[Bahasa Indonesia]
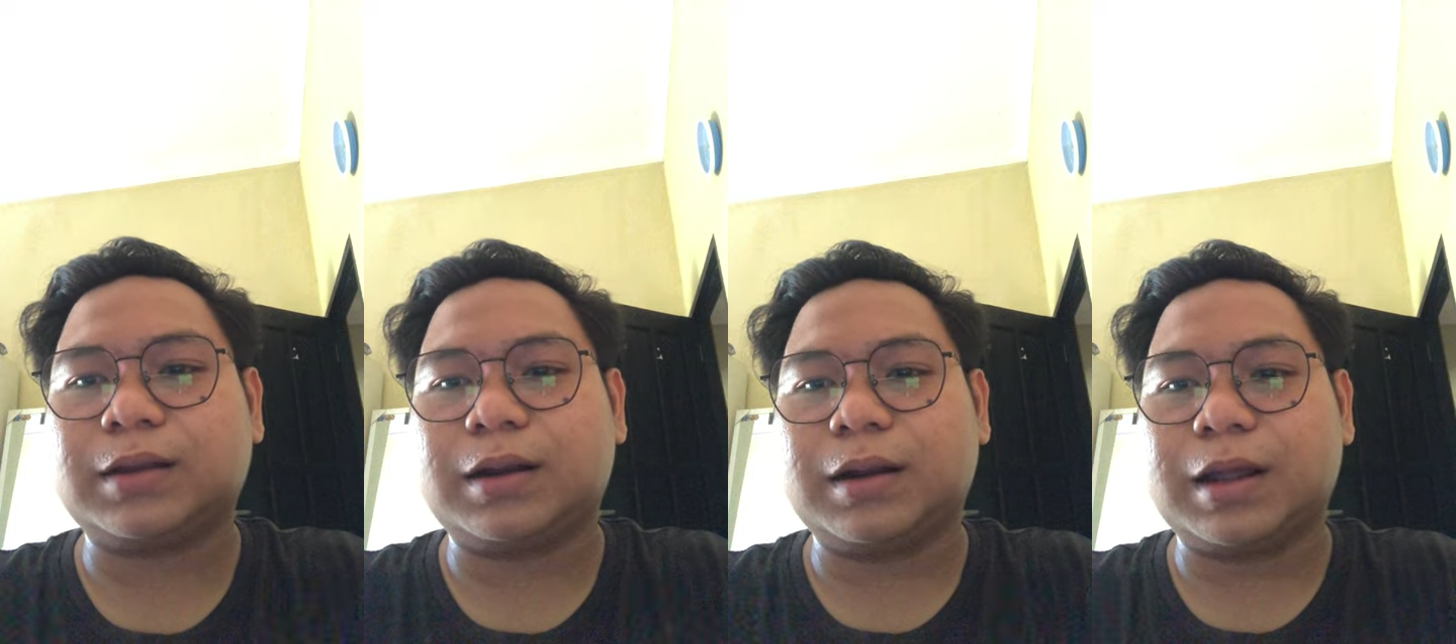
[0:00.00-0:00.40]

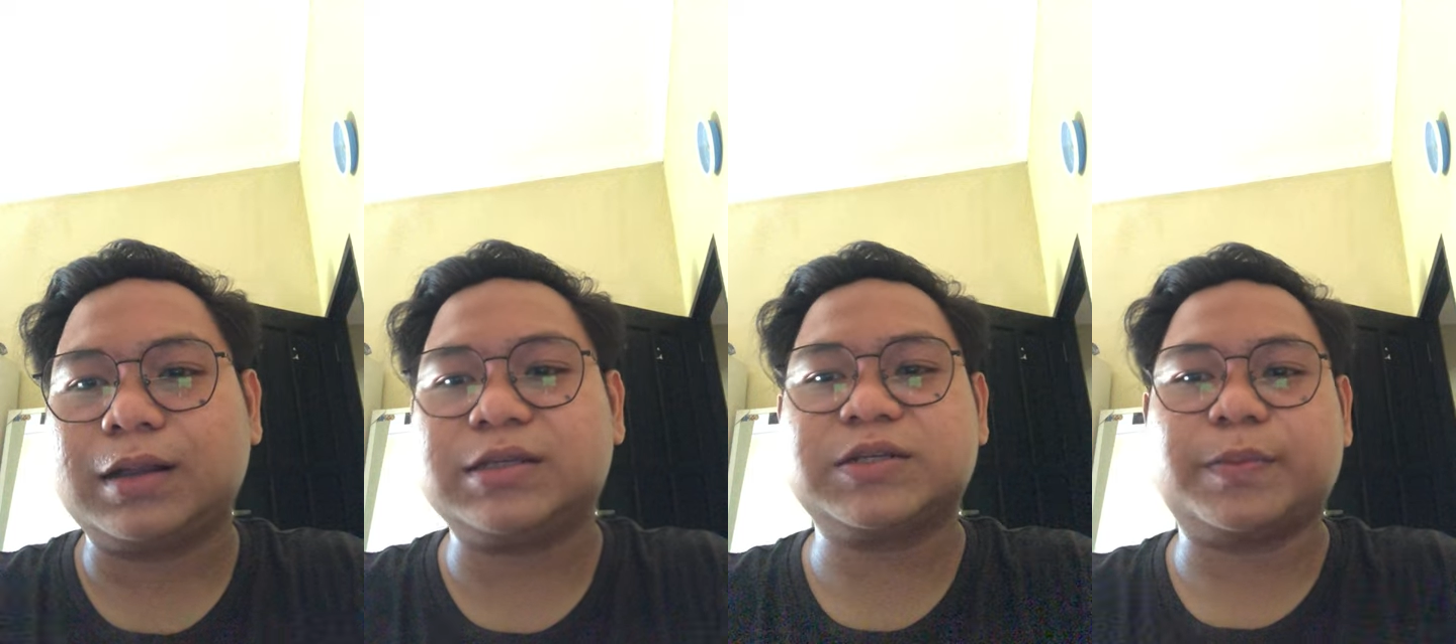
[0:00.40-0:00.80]
telah
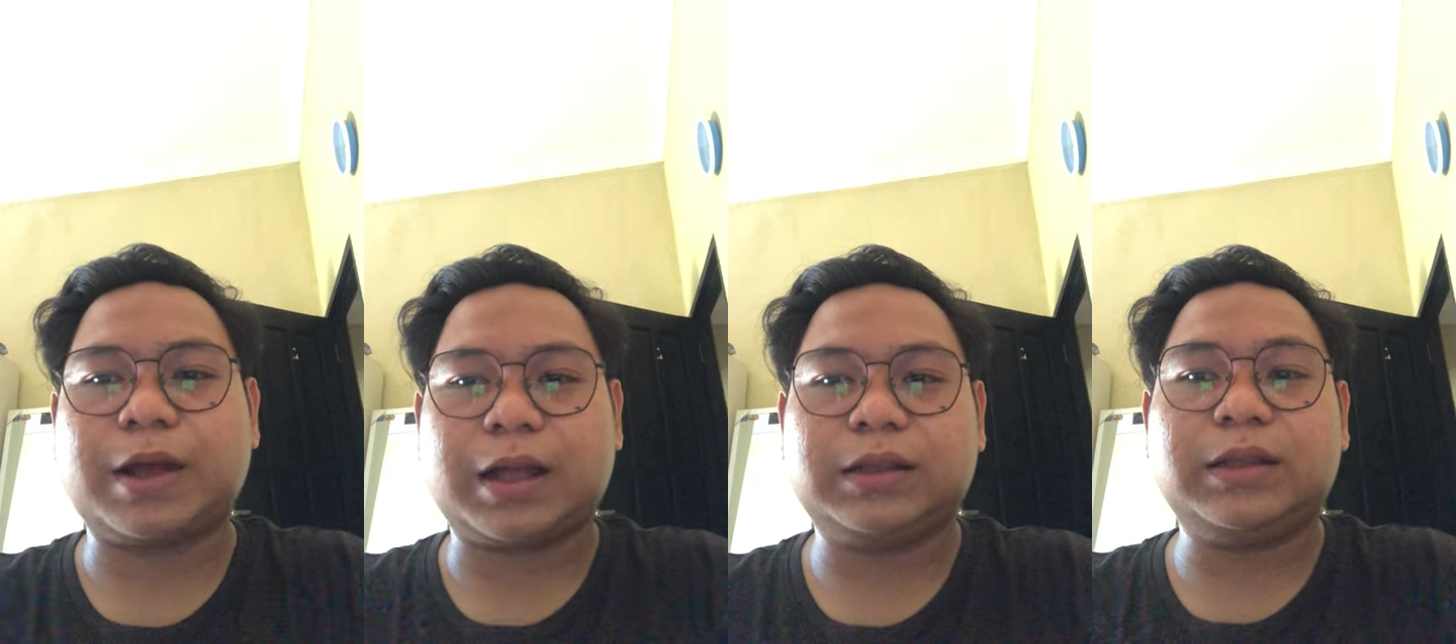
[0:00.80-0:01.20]

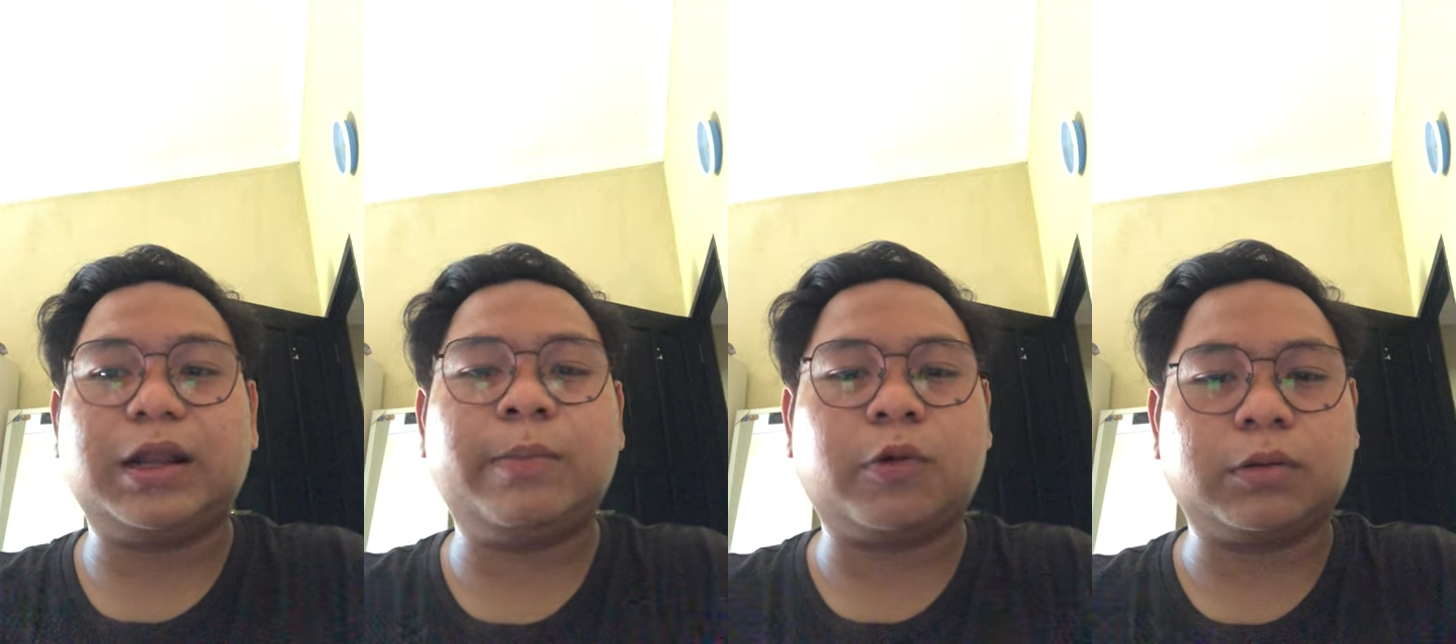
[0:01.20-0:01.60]
disepakati
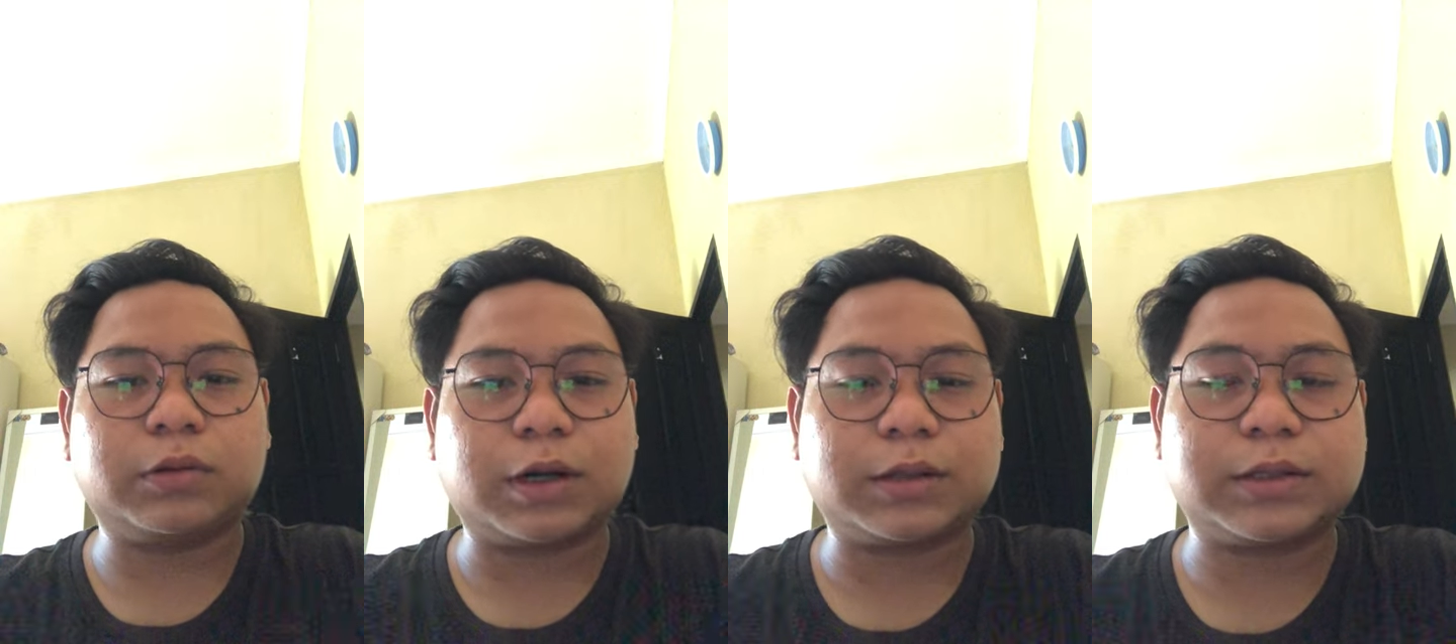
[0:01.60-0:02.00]
dalam
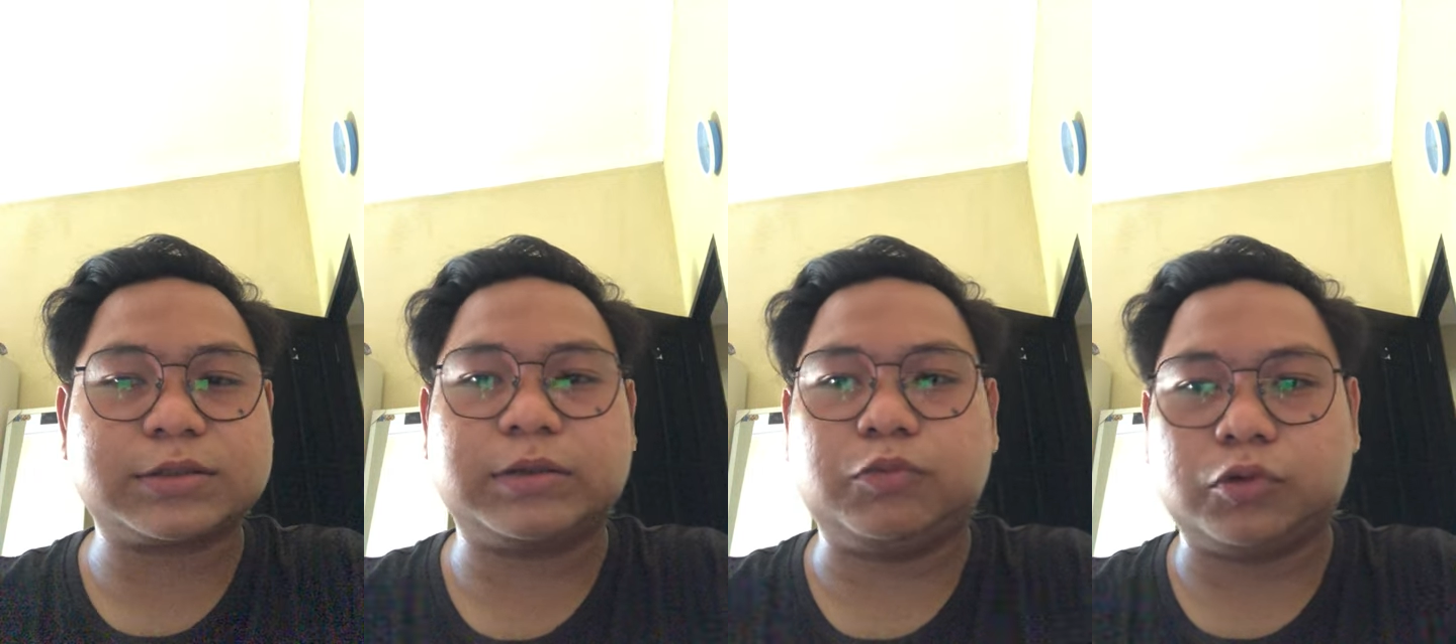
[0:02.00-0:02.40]
kontrak
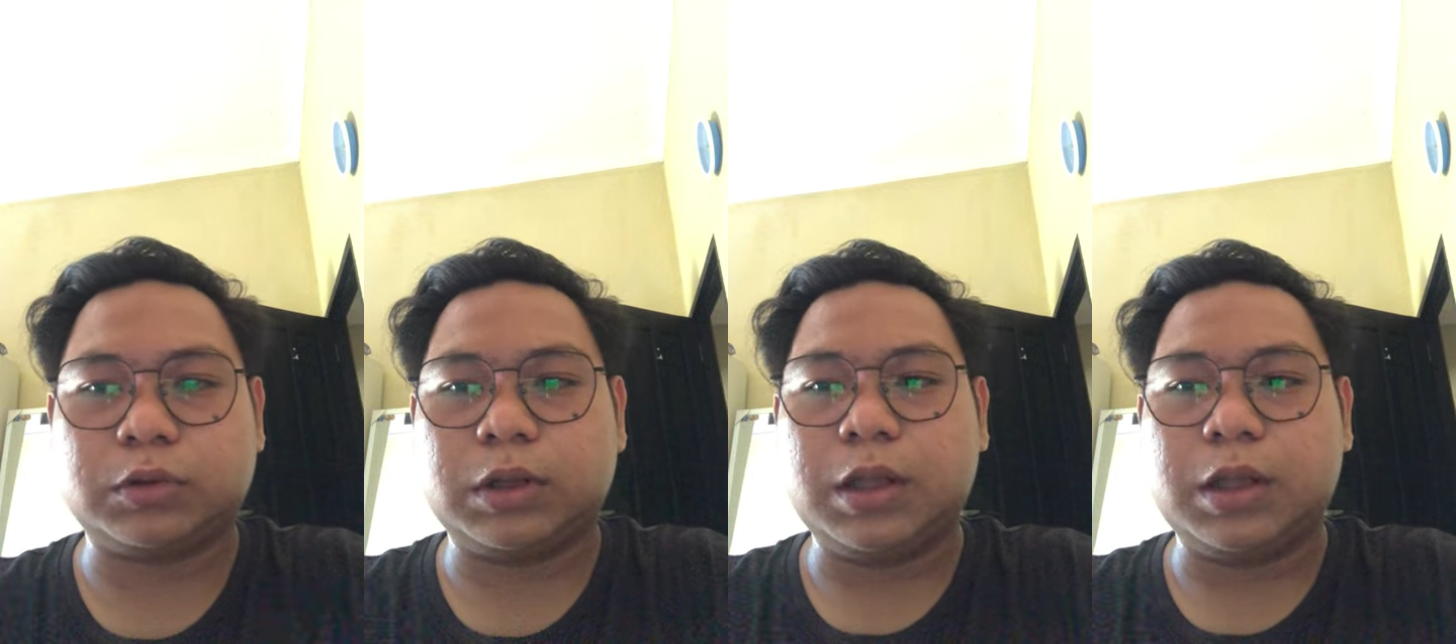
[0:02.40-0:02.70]
tersebut.